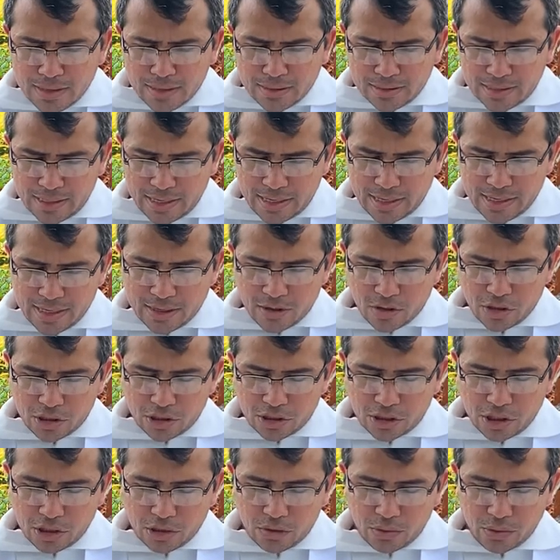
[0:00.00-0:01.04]
Te he
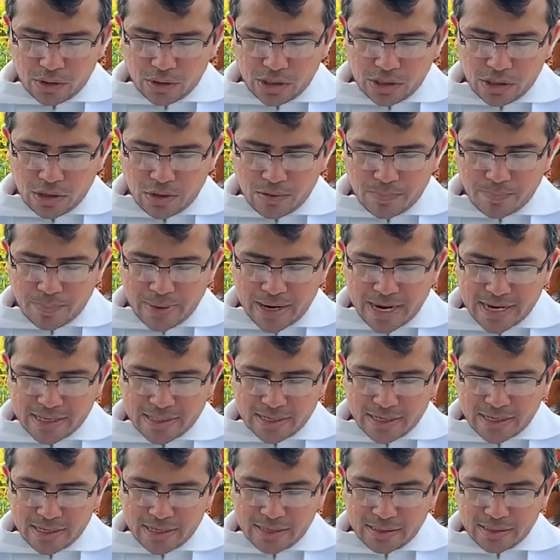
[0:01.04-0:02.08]
constituido
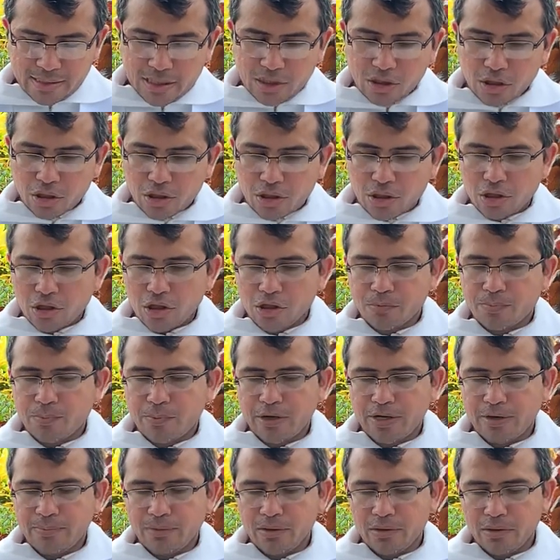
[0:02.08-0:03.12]
Padre de todos los
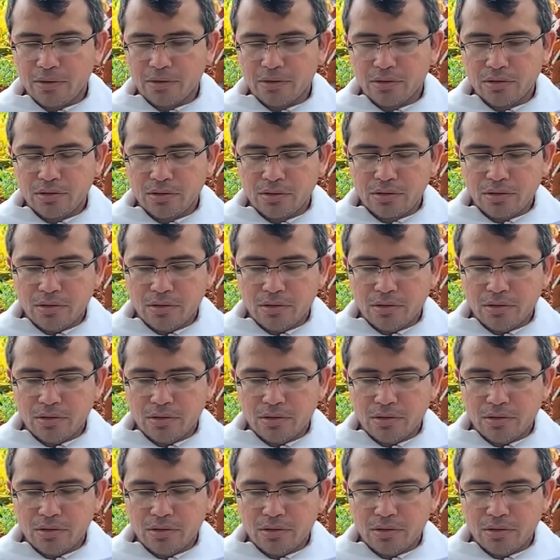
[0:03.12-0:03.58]
pueblos.